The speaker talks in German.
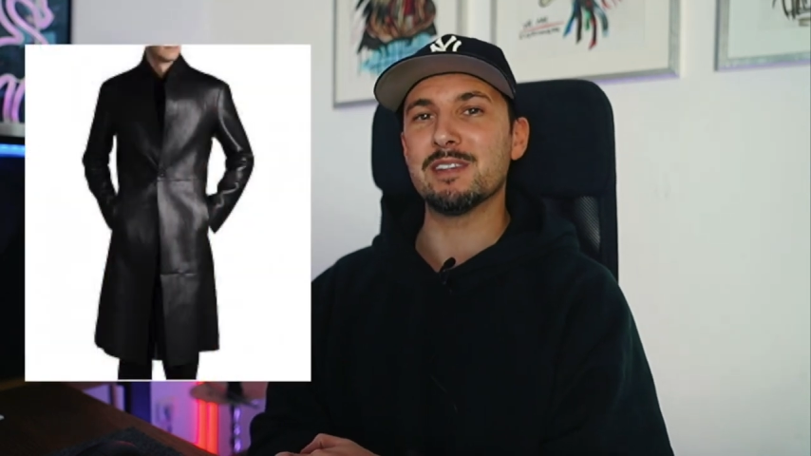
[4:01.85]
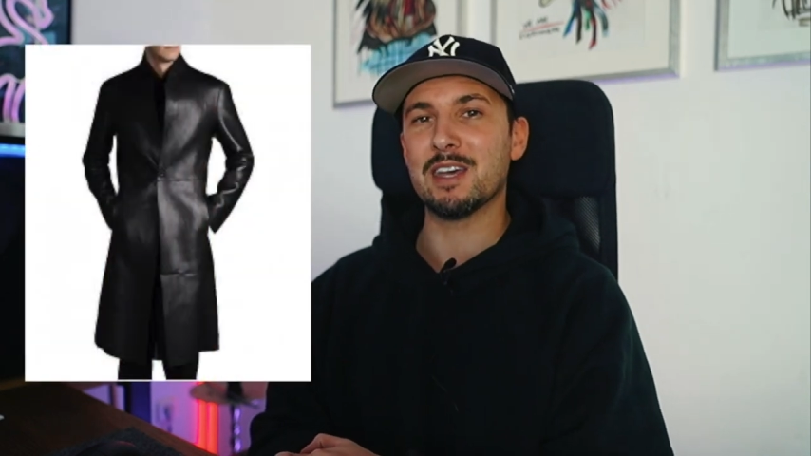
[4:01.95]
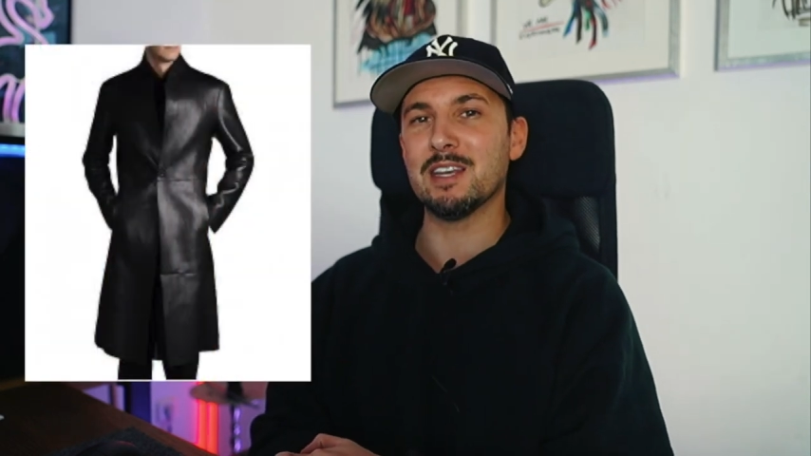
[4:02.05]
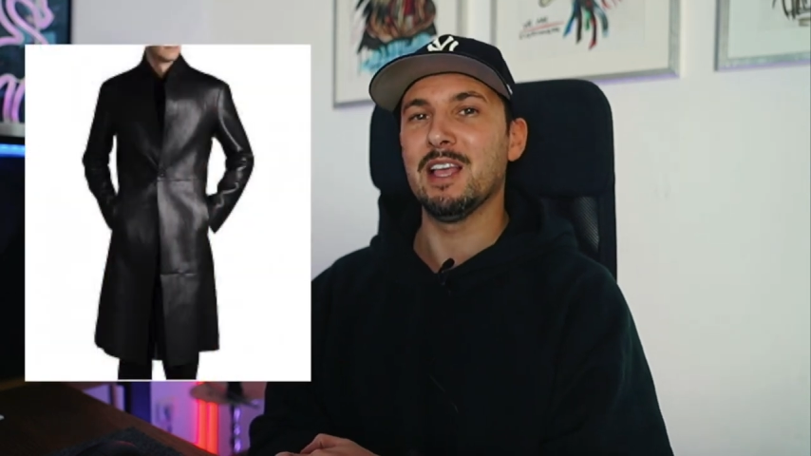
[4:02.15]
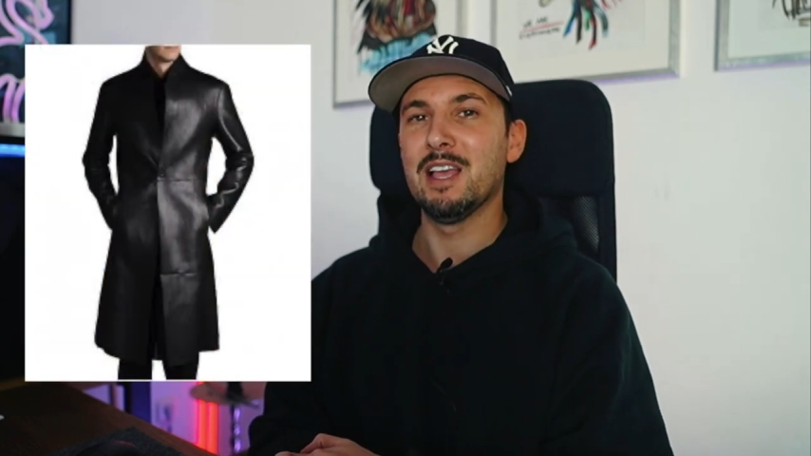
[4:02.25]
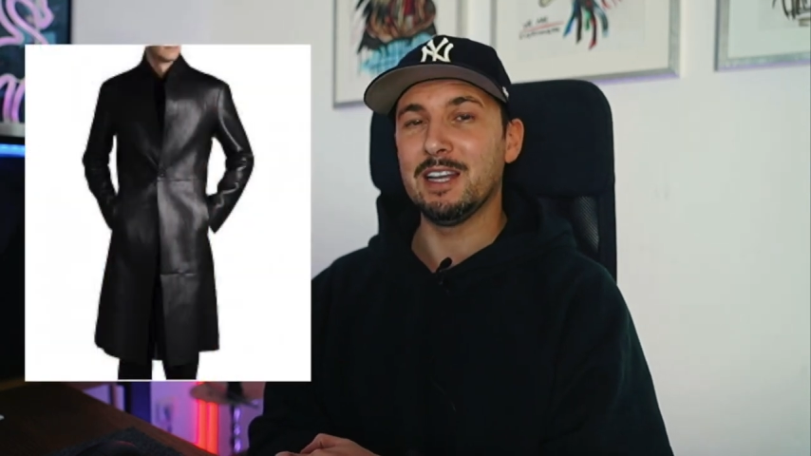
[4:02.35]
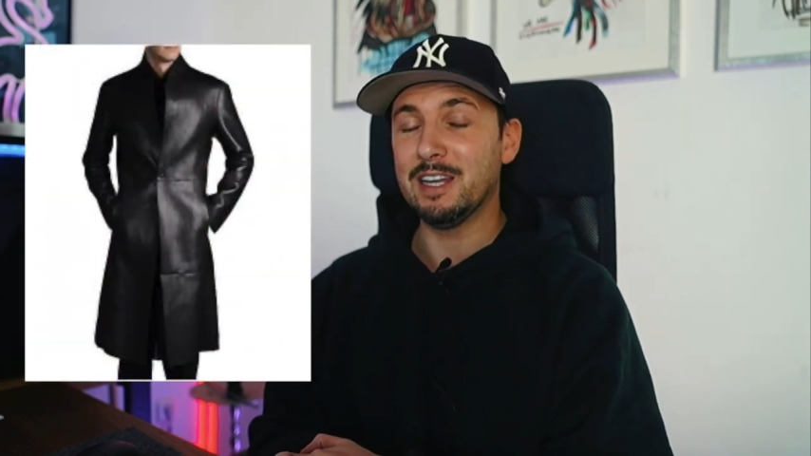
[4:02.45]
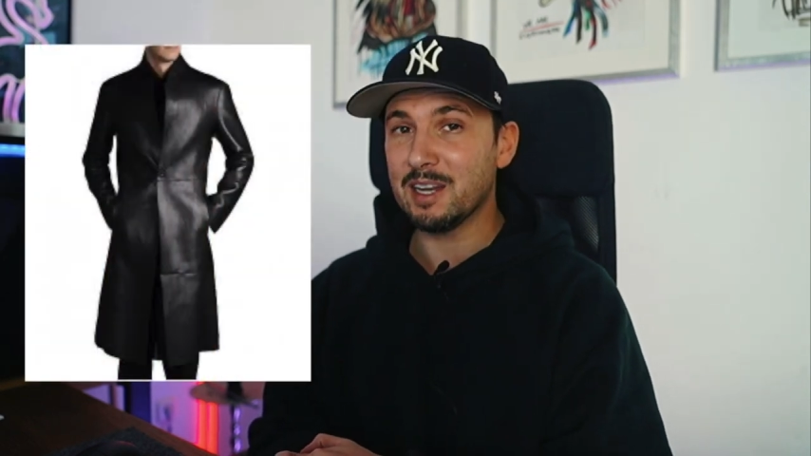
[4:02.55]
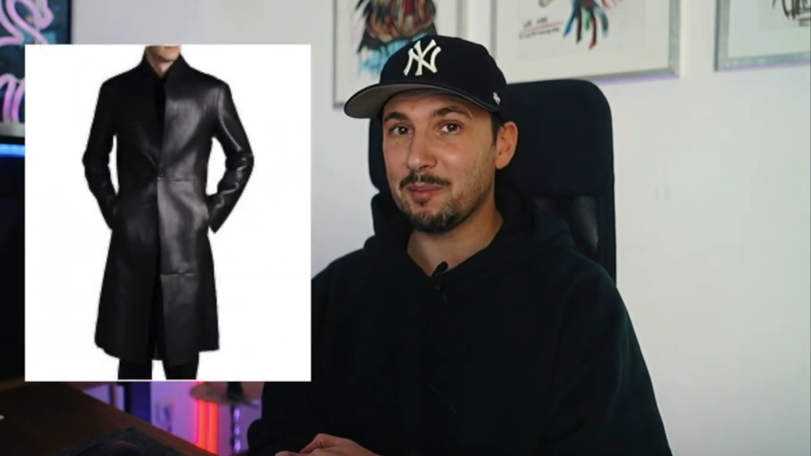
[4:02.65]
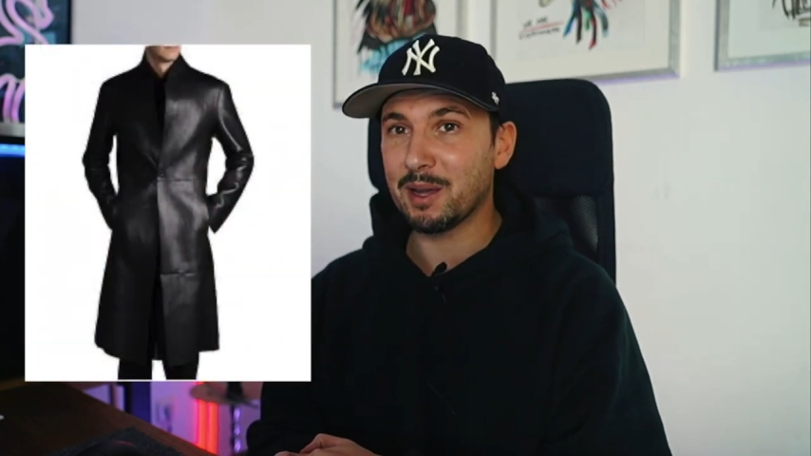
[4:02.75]
Sachen
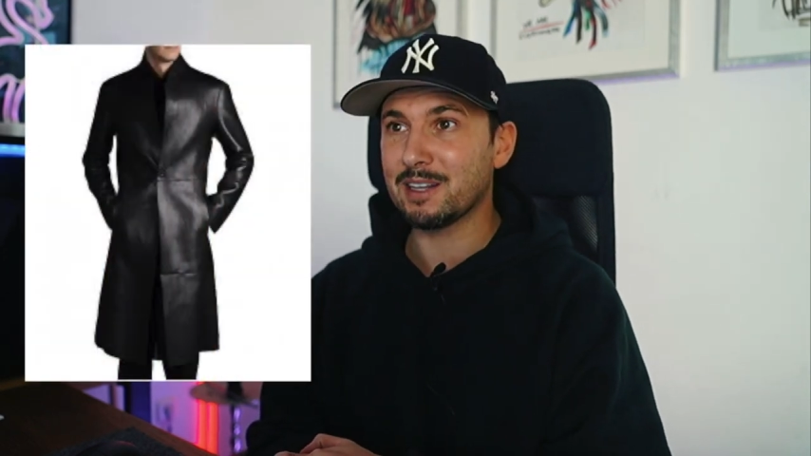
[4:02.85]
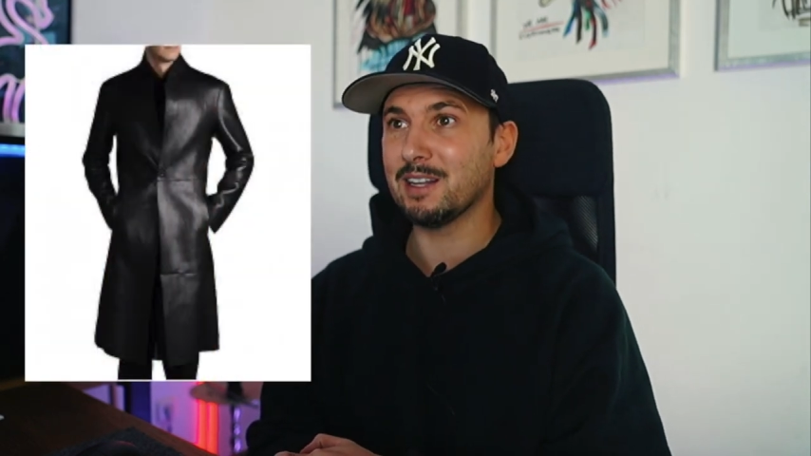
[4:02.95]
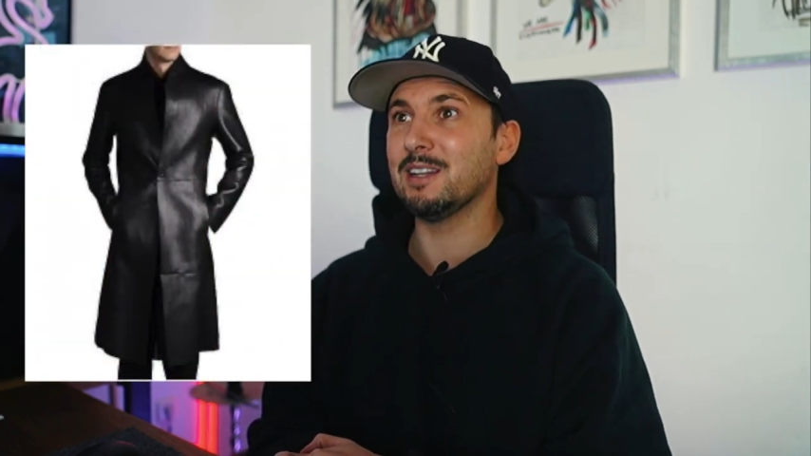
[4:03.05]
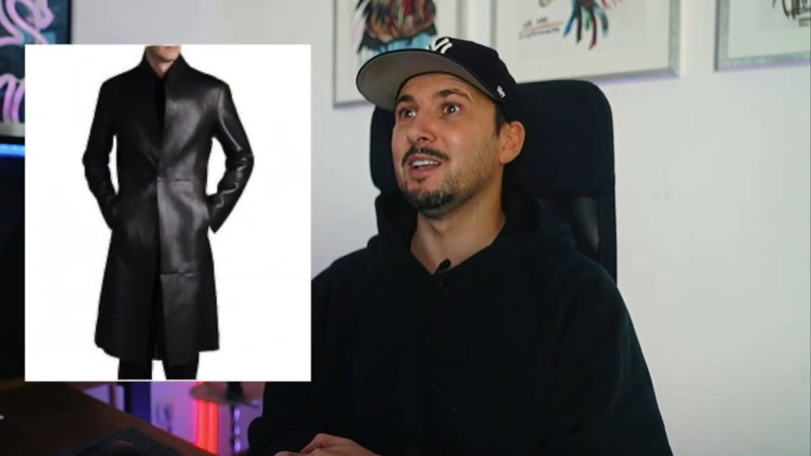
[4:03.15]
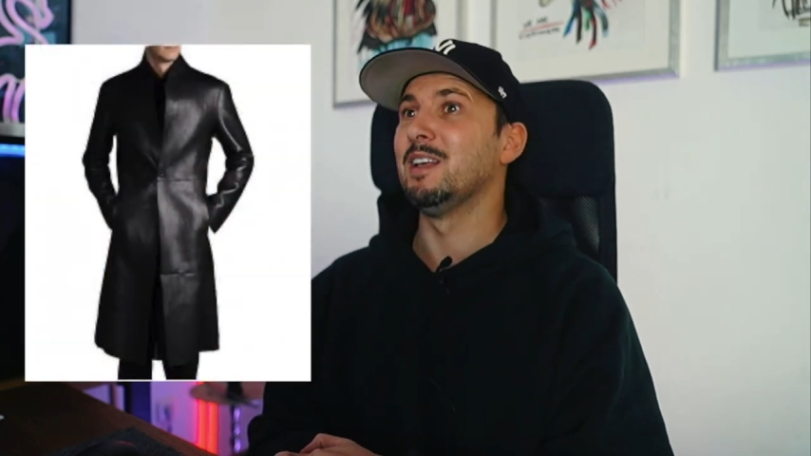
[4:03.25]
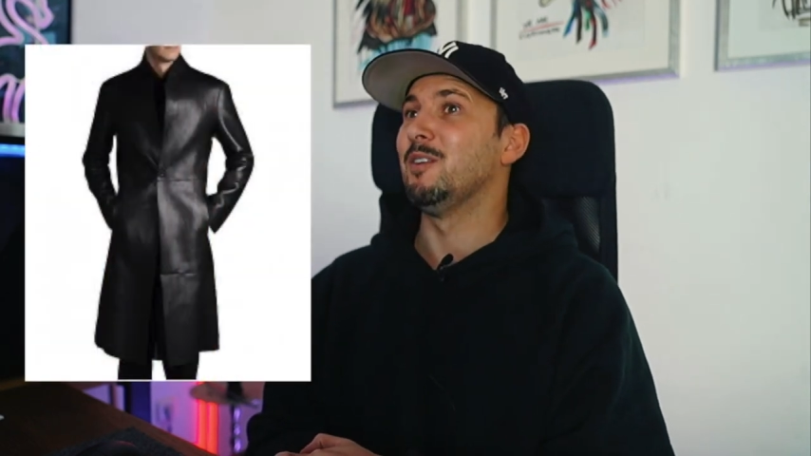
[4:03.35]
Ledermantel,